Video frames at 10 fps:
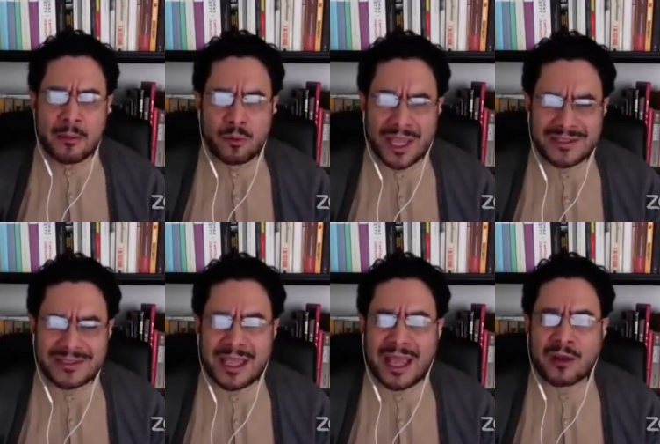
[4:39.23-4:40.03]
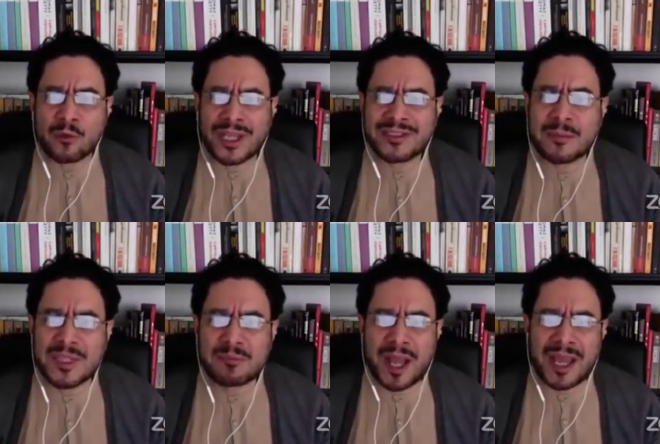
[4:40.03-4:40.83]
Unas de, algunas de
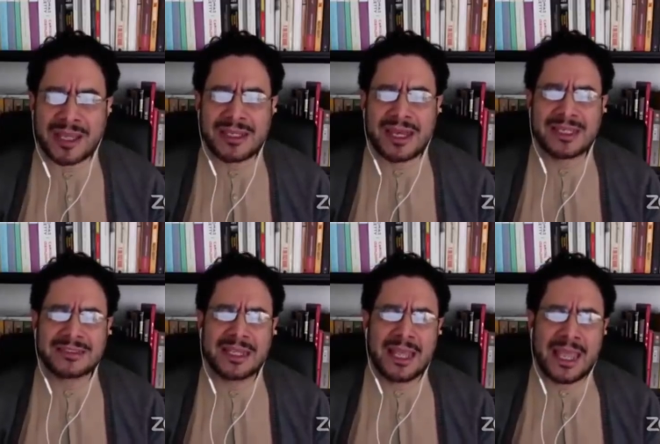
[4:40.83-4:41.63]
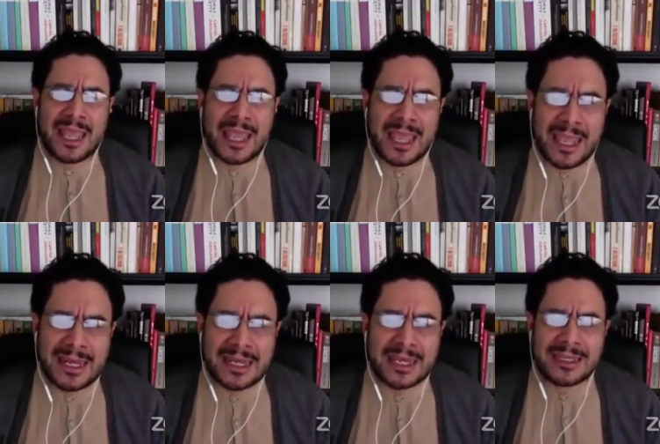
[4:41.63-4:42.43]
mis páginas
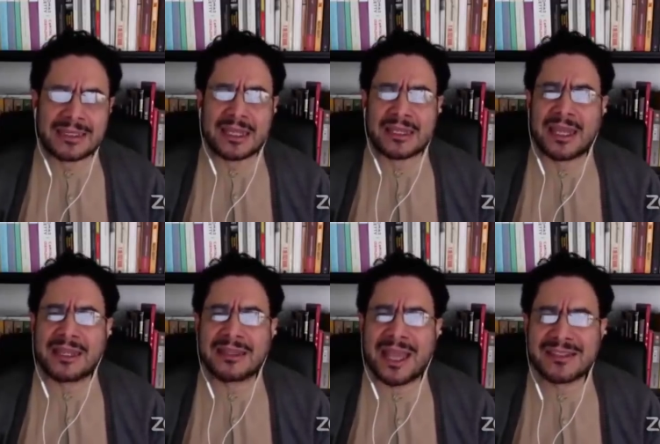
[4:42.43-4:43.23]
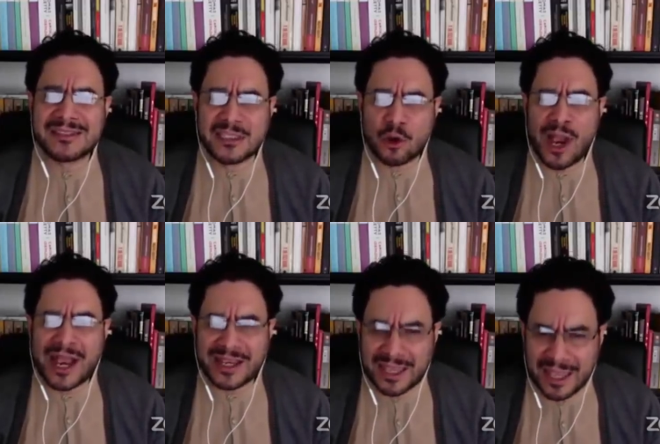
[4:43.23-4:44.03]
en Internet han sido
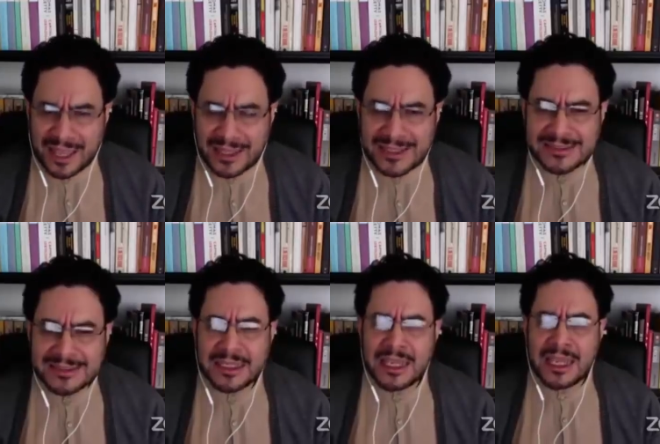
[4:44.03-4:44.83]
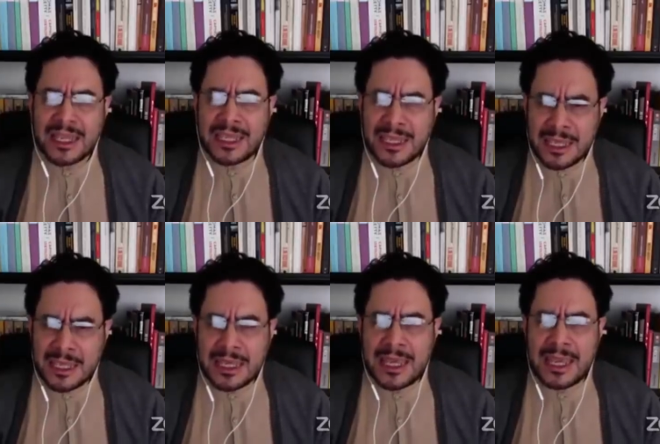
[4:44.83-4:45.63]
hackeadas
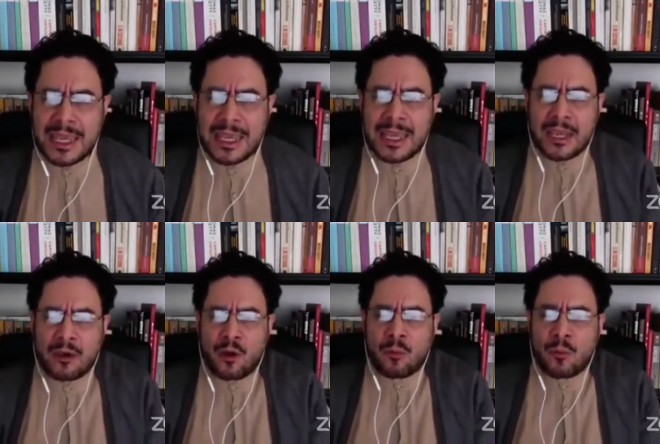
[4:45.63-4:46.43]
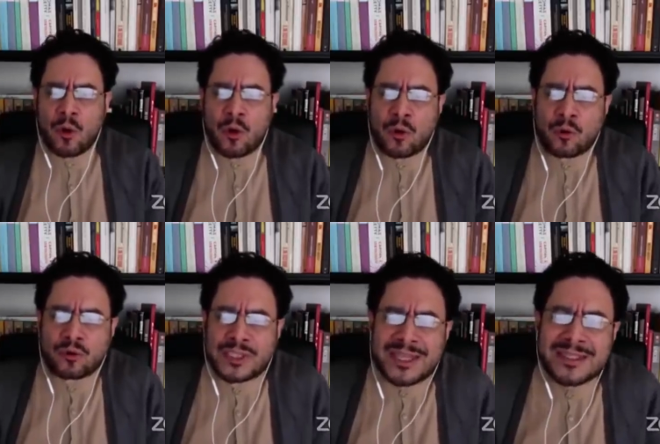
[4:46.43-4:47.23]
y, eh, como
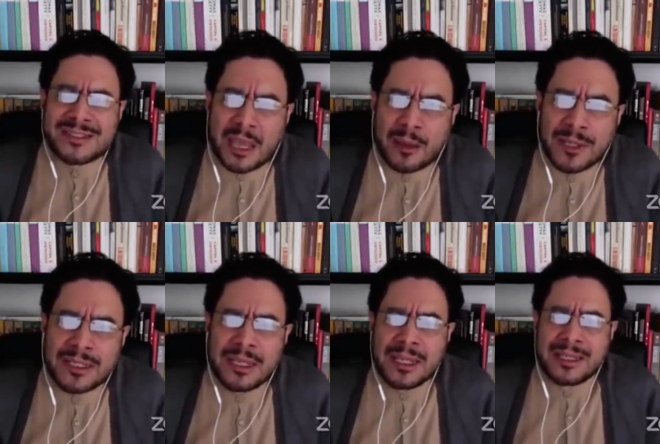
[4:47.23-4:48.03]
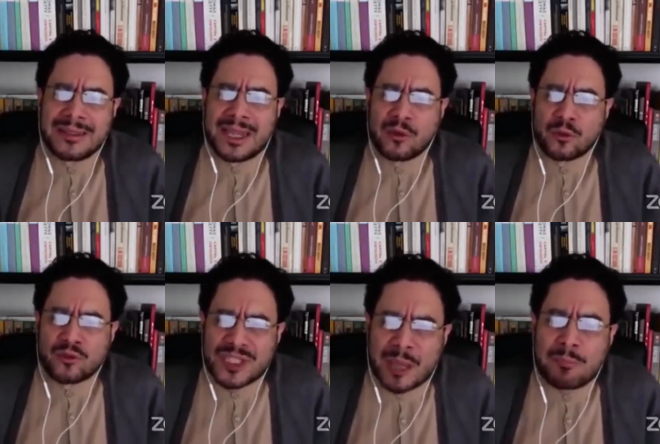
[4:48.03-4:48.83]
ustedes saben,
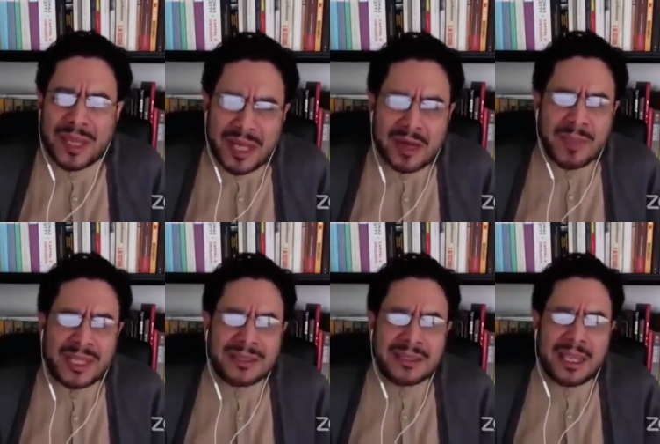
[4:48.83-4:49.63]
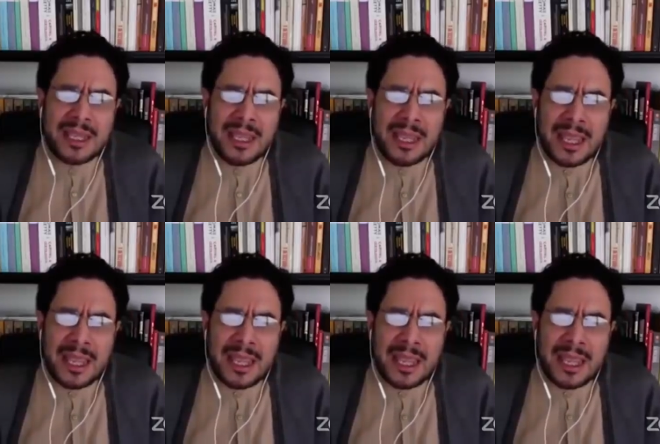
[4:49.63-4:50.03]
denuncié penalmente